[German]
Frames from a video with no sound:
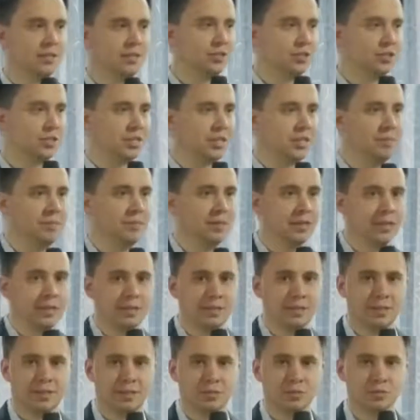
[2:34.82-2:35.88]
Es steht
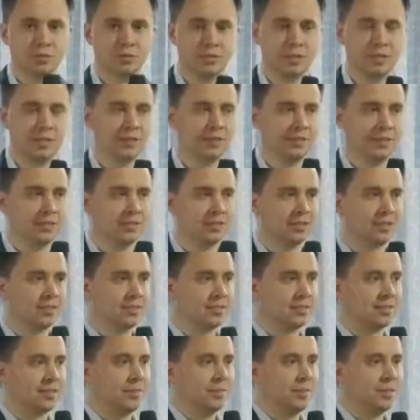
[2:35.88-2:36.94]
geschrieben, ja, so sicher wie es
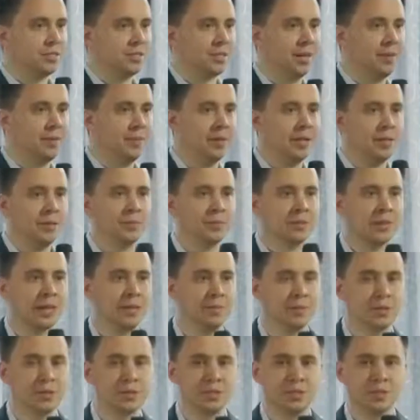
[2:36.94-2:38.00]
ist, dass der Mensch einmal lebt
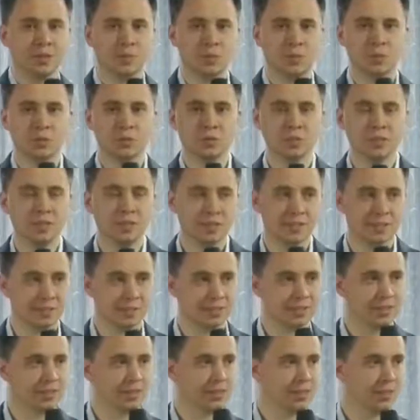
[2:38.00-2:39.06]
und einmal stirbt, so sicher
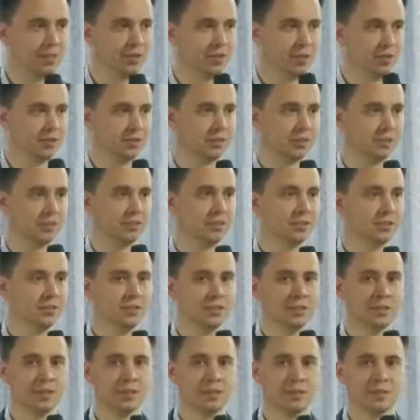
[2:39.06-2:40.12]
ist das Gericht Gottes.
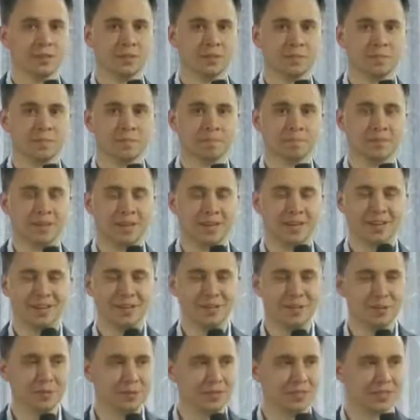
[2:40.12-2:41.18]
Amen.
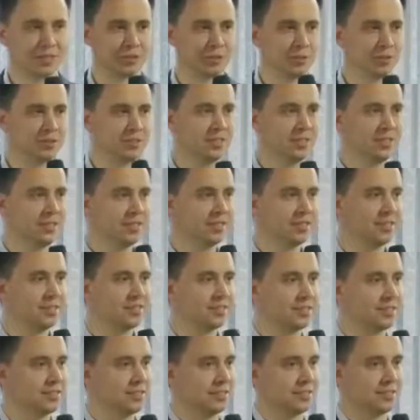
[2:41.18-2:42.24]
Halleluja, so
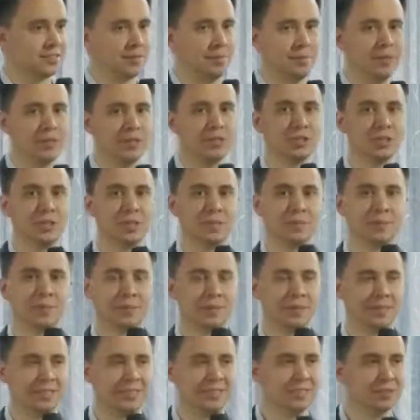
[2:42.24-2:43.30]
sicher ist es, dass der Mensch
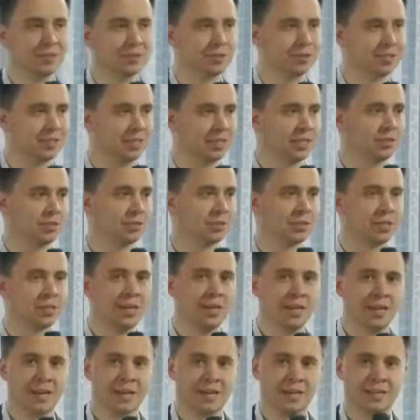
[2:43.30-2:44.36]
stirbt. Aber Jesus
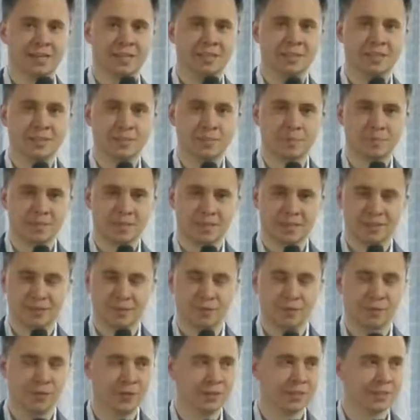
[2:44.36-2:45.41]
Christus hat an diesem
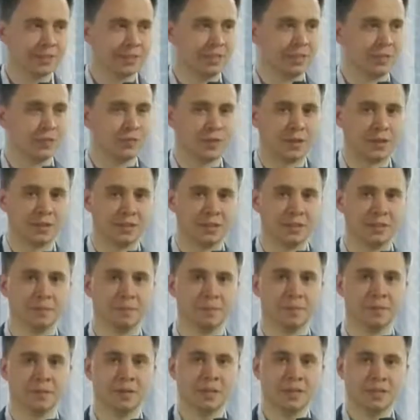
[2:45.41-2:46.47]
Tag die Finsternis
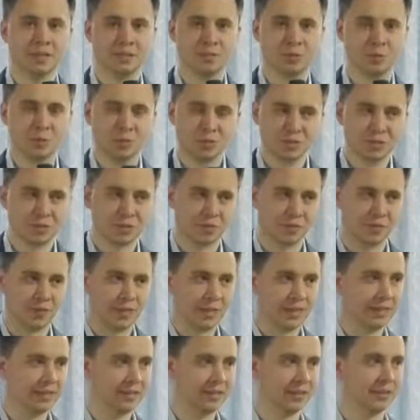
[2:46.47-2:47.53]
vertrieben. Sie
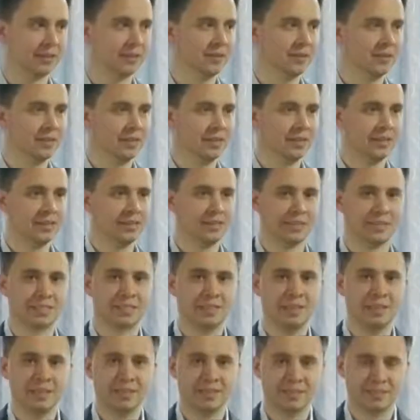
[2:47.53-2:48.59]
musste weichen.
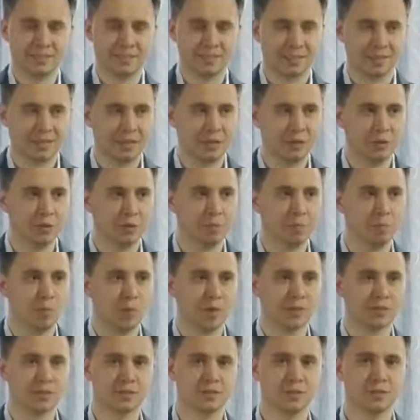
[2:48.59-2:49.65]
Das Licht hat sich einen
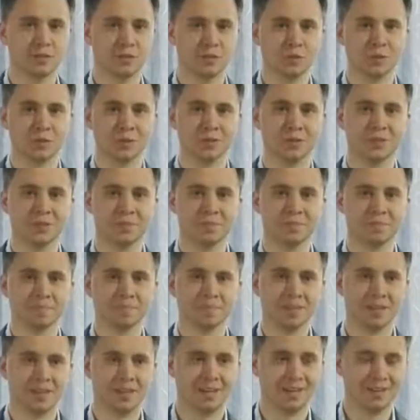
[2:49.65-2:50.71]
neuen Platz gesucht.